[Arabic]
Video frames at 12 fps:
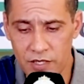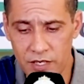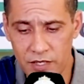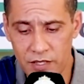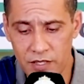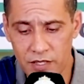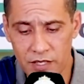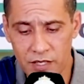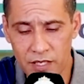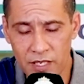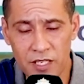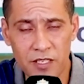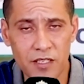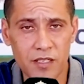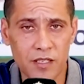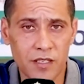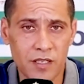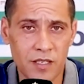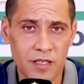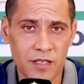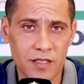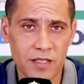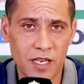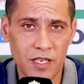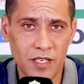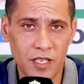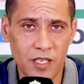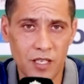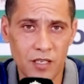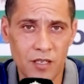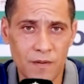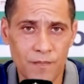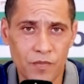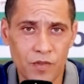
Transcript: يعني غير صحيحه